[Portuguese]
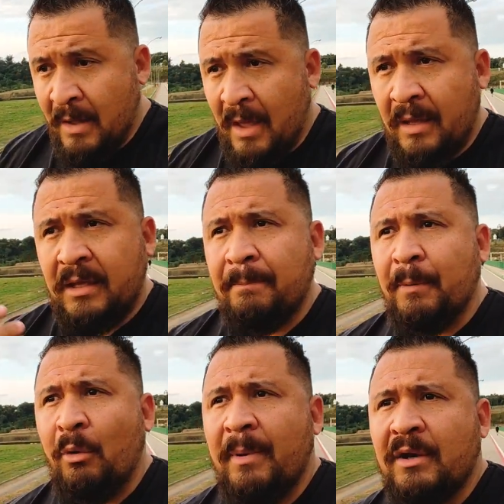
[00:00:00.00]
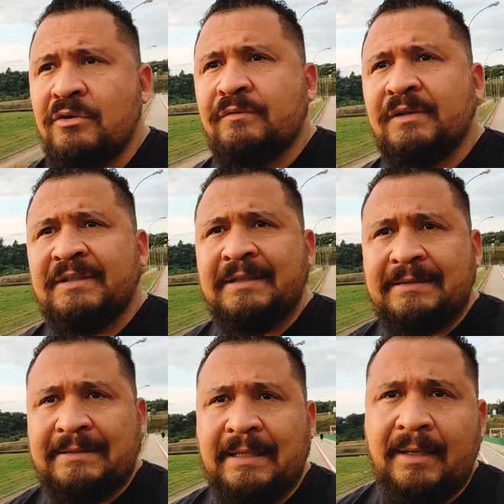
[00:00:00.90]
é que pelo menos você
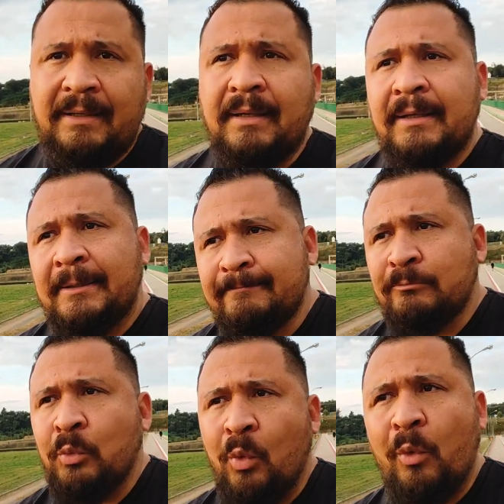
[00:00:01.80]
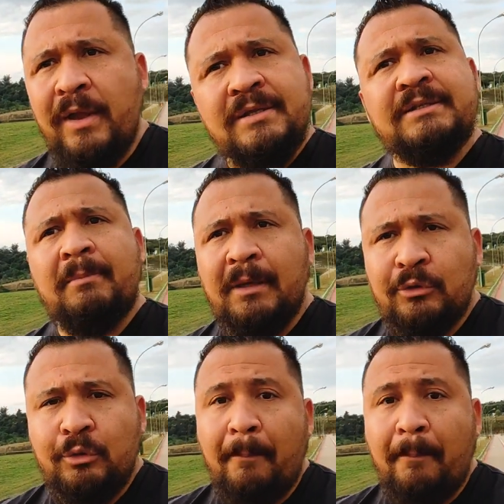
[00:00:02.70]
tenha um conhecimento